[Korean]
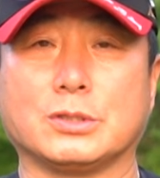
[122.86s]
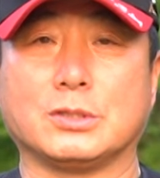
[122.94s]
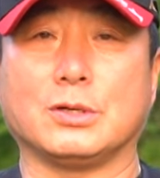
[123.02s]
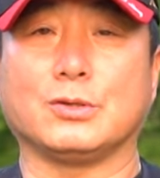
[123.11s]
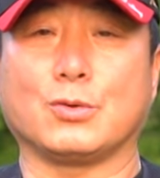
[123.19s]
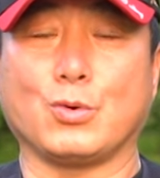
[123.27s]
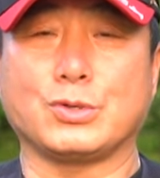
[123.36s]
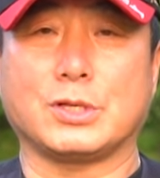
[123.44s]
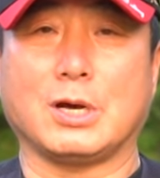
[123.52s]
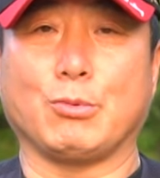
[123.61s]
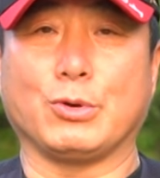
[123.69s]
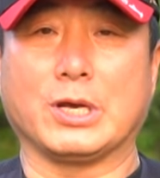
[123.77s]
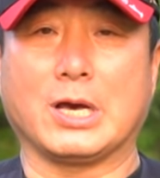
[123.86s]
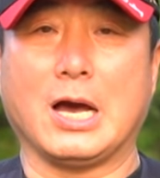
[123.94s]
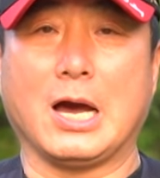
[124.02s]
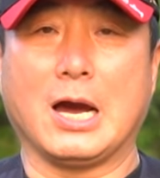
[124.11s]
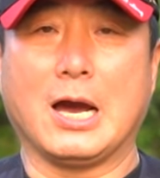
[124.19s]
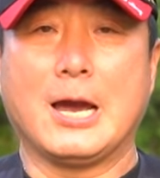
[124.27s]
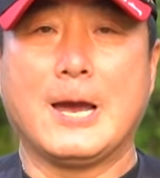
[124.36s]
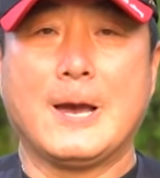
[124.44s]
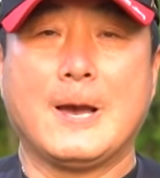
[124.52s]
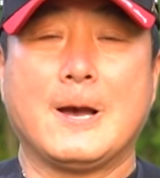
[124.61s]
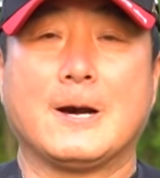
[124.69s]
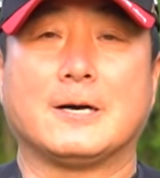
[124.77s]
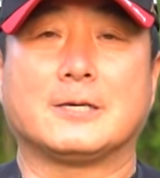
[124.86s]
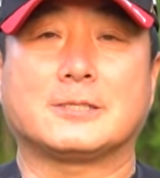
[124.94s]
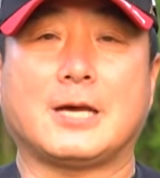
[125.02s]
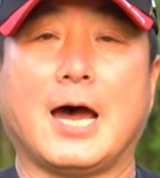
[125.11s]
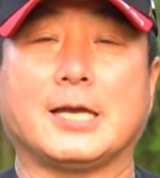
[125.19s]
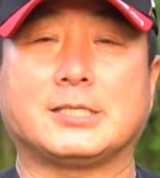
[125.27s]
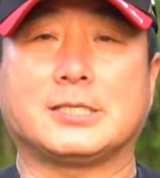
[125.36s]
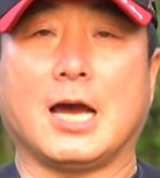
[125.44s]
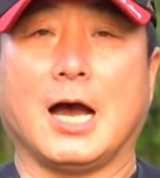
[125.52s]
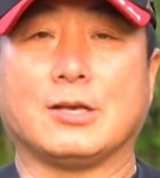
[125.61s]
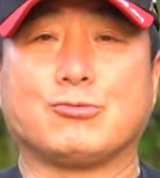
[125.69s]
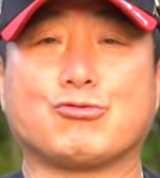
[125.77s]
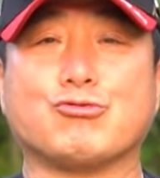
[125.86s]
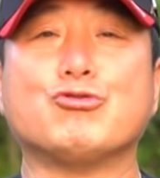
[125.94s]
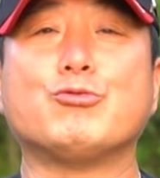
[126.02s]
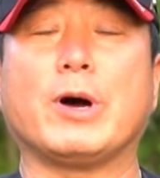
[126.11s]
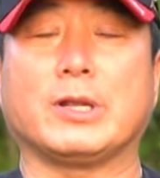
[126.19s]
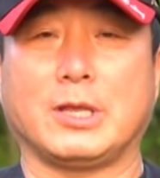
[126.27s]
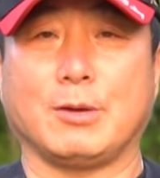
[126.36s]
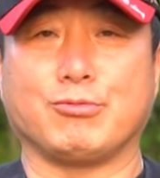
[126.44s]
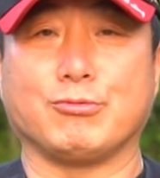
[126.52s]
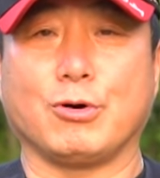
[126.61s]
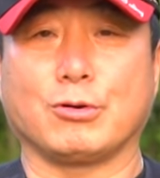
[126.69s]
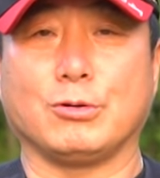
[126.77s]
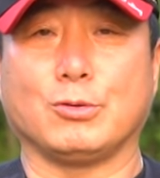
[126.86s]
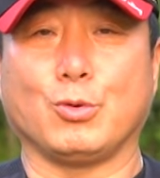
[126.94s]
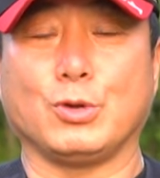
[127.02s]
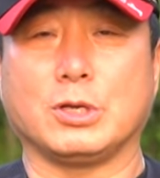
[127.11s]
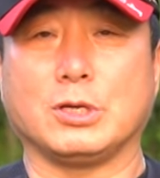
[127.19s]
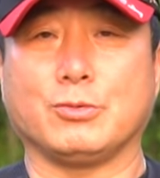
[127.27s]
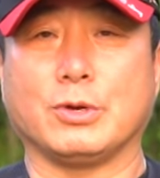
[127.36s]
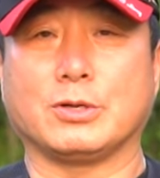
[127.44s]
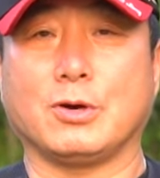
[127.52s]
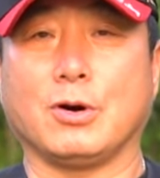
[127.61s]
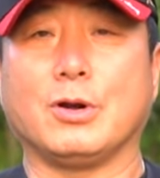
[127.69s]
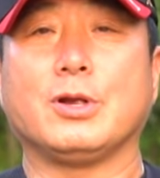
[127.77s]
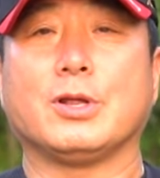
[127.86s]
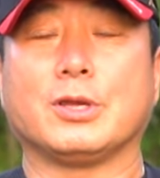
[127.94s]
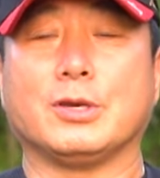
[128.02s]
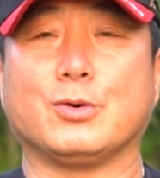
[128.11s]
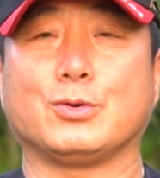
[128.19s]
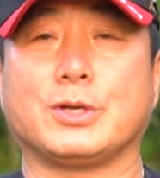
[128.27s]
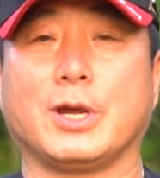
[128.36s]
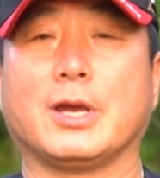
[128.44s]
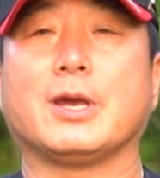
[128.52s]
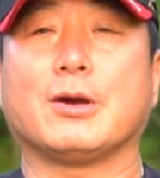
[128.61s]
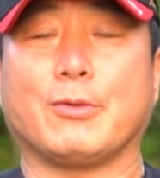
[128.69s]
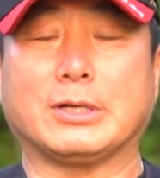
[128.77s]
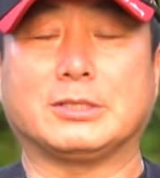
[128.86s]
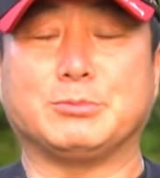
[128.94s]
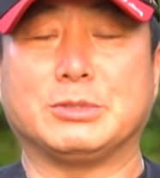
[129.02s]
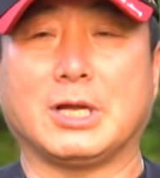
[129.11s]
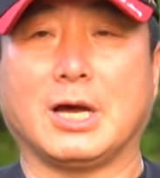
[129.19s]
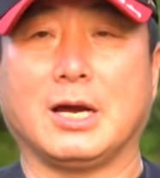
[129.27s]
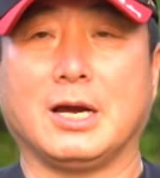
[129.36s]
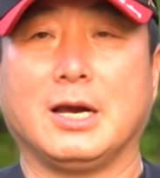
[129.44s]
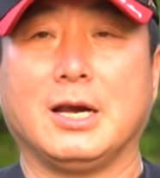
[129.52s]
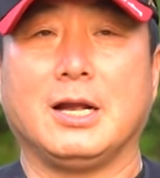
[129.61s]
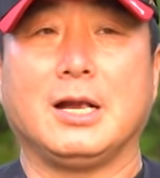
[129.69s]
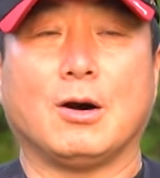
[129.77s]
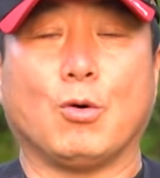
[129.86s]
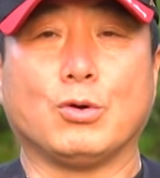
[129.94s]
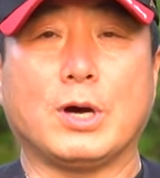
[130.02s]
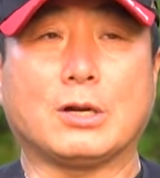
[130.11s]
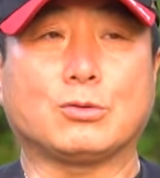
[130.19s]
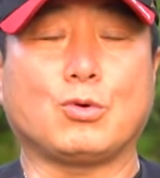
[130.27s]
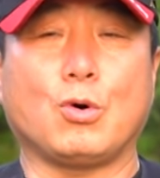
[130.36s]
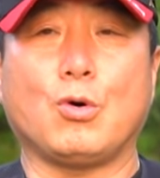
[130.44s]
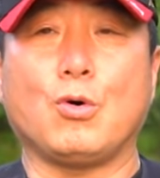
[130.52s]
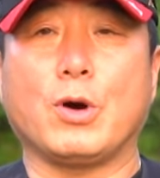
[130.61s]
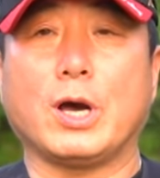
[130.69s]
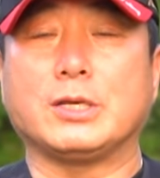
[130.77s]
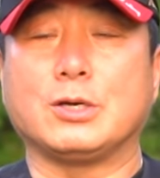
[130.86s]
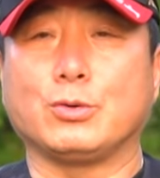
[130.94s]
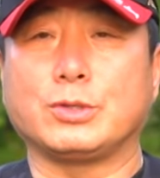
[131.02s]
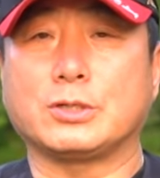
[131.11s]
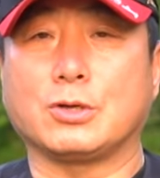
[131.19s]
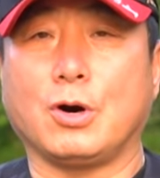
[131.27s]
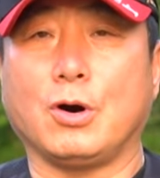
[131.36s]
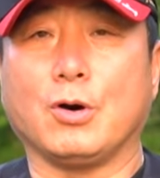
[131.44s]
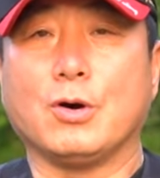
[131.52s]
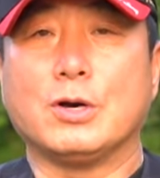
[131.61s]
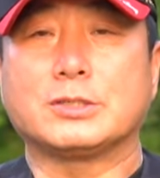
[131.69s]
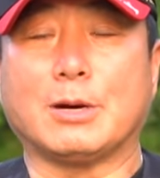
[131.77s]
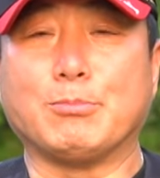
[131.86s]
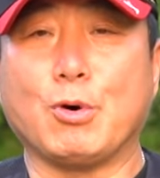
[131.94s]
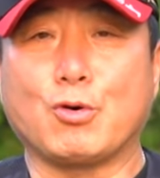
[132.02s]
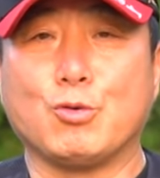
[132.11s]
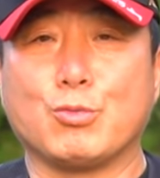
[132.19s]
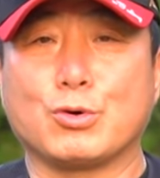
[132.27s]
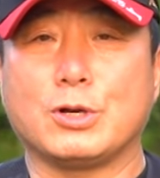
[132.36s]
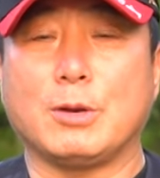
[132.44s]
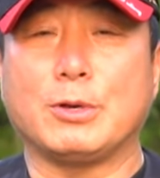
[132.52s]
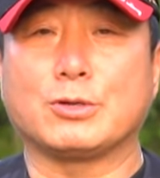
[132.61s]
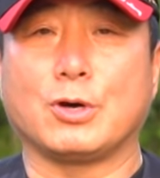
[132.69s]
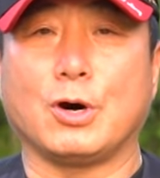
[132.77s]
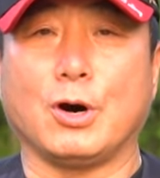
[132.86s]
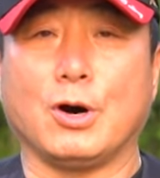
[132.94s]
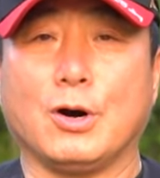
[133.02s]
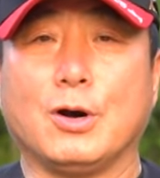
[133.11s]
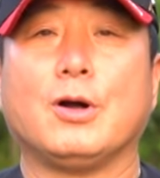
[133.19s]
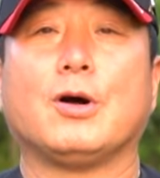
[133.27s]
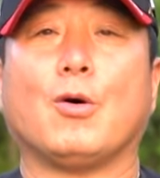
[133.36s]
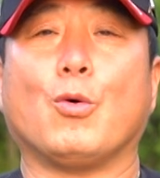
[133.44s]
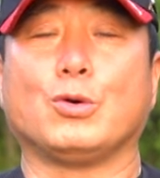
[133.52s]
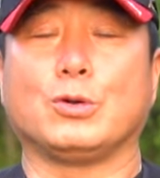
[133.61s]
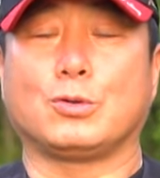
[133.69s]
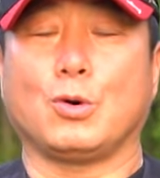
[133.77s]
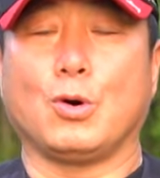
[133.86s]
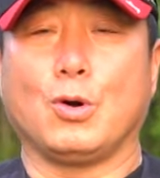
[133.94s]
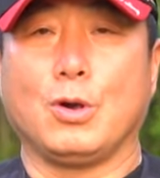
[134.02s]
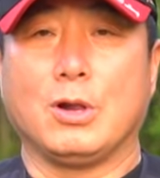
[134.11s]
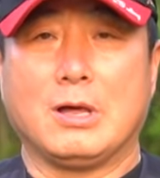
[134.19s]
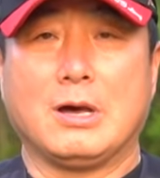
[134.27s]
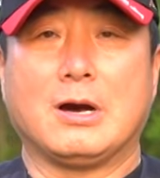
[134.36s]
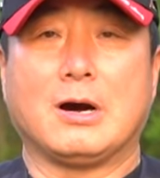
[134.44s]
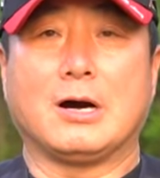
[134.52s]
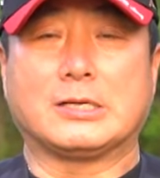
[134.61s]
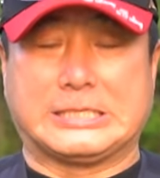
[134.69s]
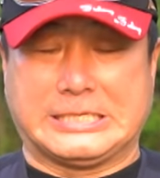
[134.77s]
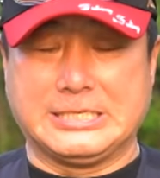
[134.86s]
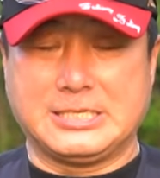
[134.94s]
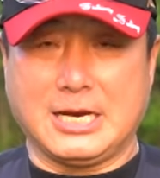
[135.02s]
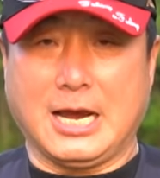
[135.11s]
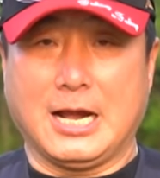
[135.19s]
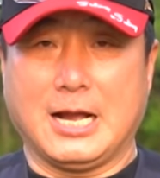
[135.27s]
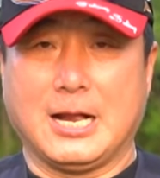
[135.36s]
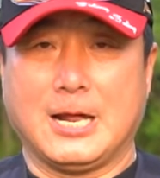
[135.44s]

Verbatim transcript: 그런 곳이다 보니까 어, 사 4자 중후반대 붕어를 노리기 위해서 이곳에 왔습니다 오늘 하루 동안 이곳에서 잠복 근무를 하면서 오늘 또 어, 진짜